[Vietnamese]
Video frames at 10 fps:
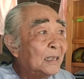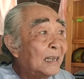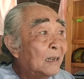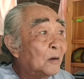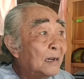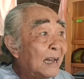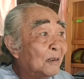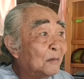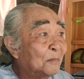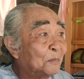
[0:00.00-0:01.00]
cái gì thấy rõ
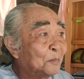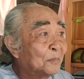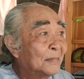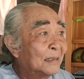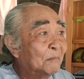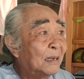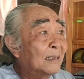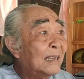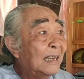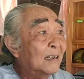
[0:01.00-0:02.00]
ràng không
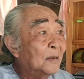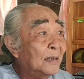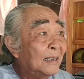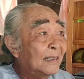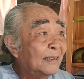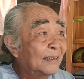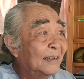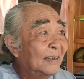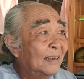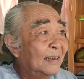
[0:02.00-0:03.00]
mà đức thầy nó nói nè
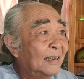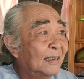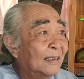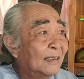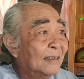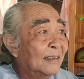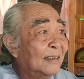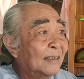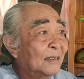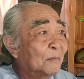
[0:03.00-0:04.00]

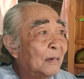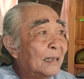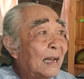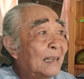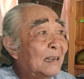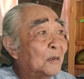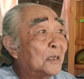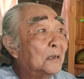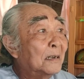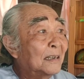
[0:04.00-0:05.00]
ha, mà tại vì
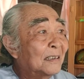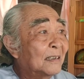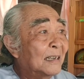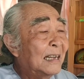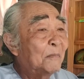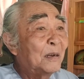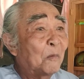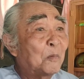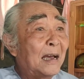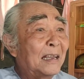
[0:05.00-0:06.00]
hồi xưa đó cái này
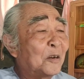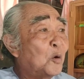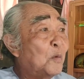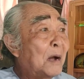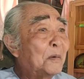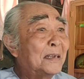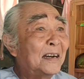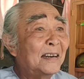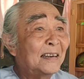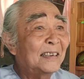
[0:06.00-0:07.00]
mình đọc lại cho cô bác
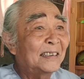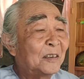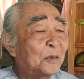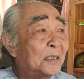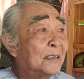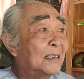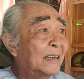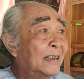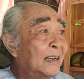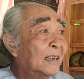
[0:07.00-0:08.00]
mình nhớ lại đi hồi
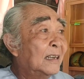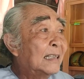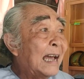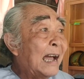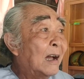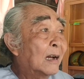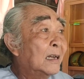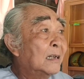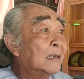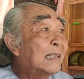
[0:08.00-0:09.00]
xưa khi
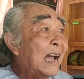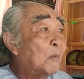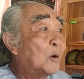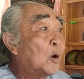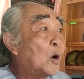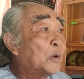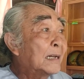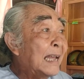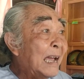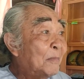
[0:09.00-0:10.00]
tà khi người tàu mà đô
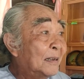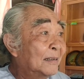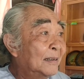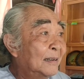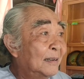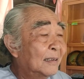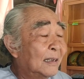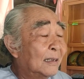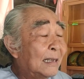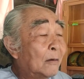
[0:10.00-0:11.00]
hộ Việt Nam đó
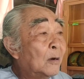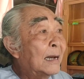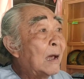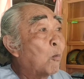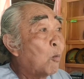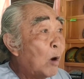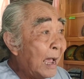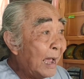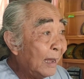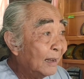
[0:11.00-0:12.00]
thì người ta nói là đồng
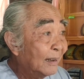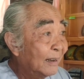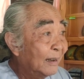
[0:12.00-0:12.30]
quá,